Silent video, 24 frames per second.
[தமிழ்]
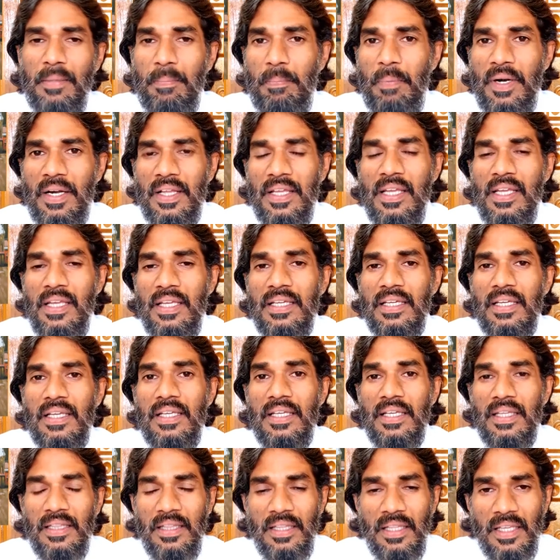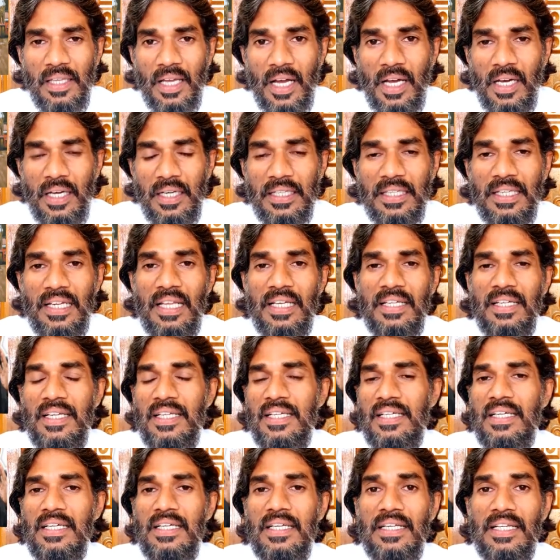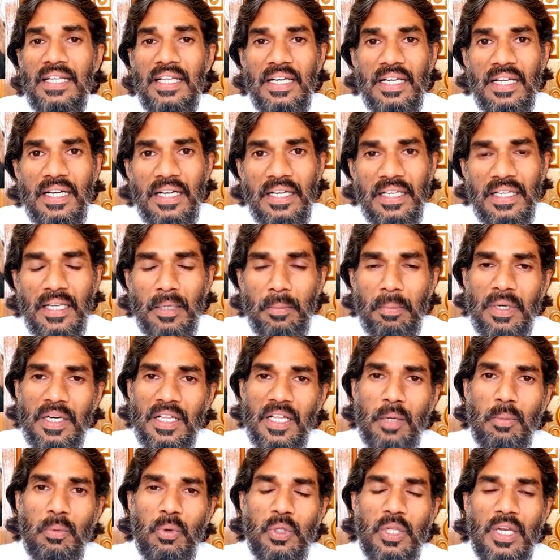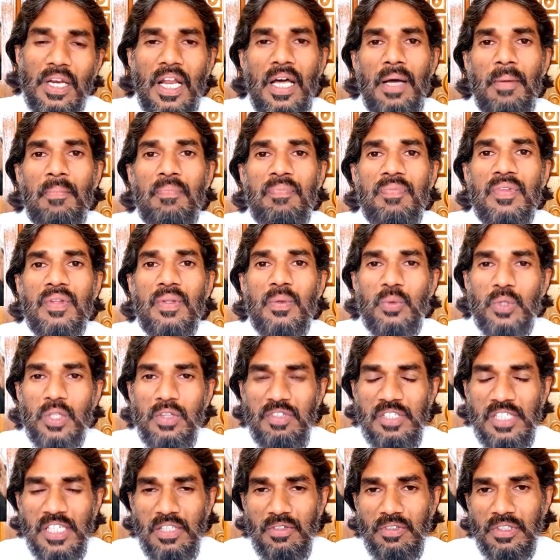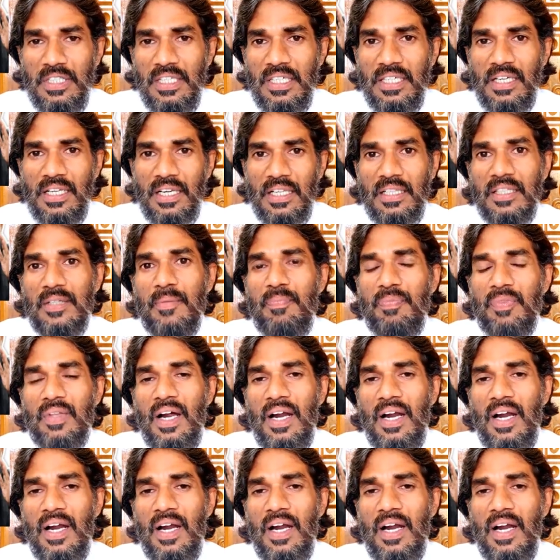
இப்படி இந்தியா இலங்கைக்கு நெருக்கடி ஏற்படுகிற போதெல்லாம் உதவி செய்து வந்திருக்கிறது